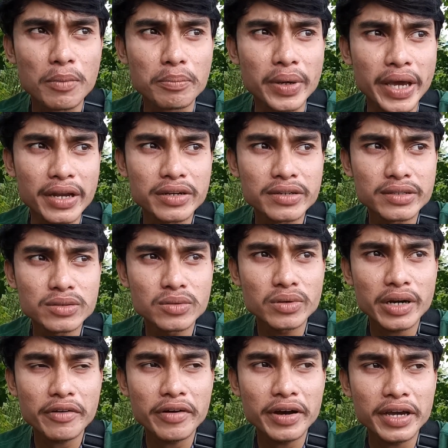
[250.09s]
Bian dia yang
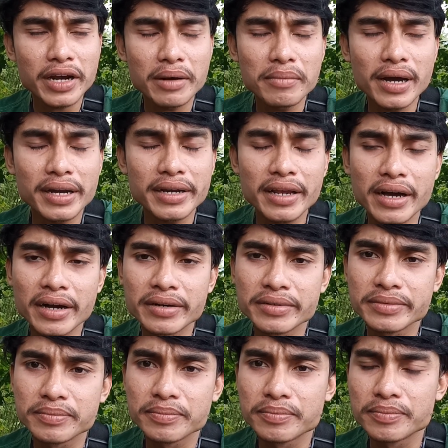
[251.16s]
ngrewangi ramane lah
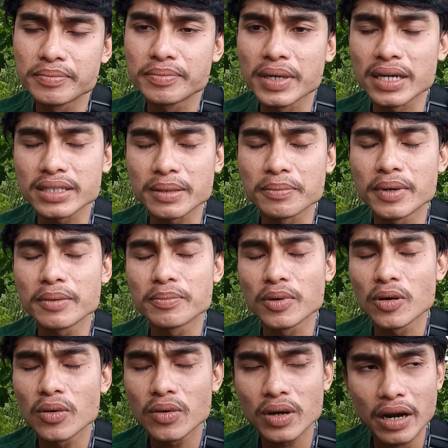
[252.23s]
biasa boy
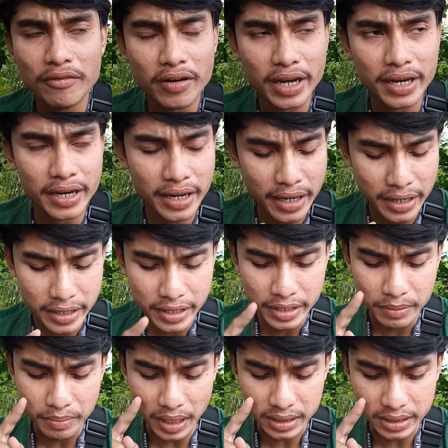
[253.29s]
bro ngelawangi nek
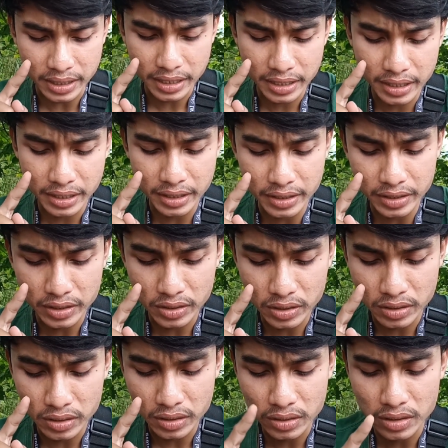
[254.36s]
pasane
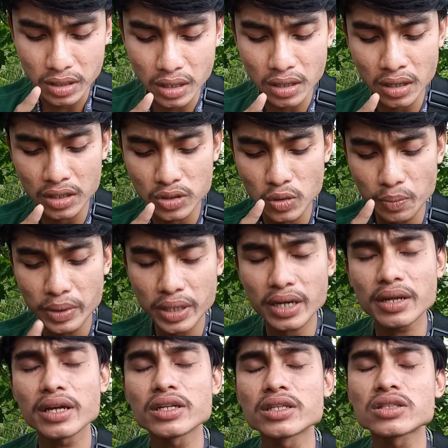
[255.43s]
ya
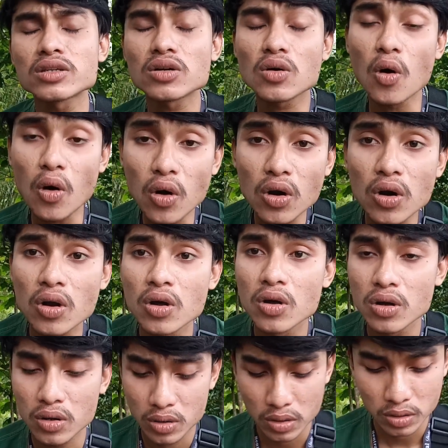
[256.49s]
nyupiri kol
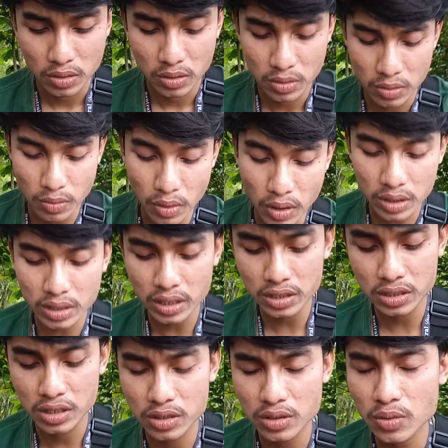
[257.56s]
hmm. wong
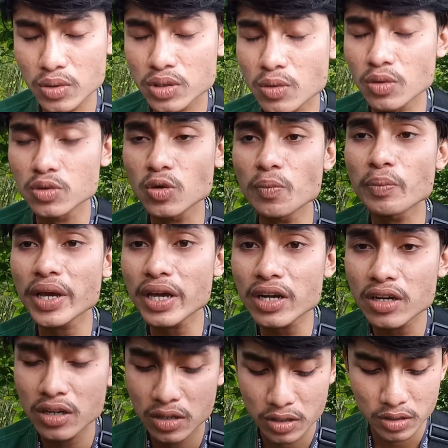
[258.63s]
SD nyung kon nyupir
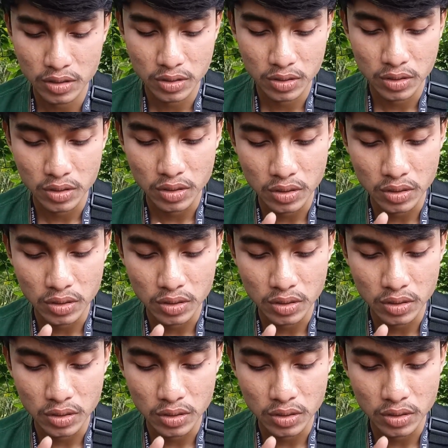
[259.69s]
hmm.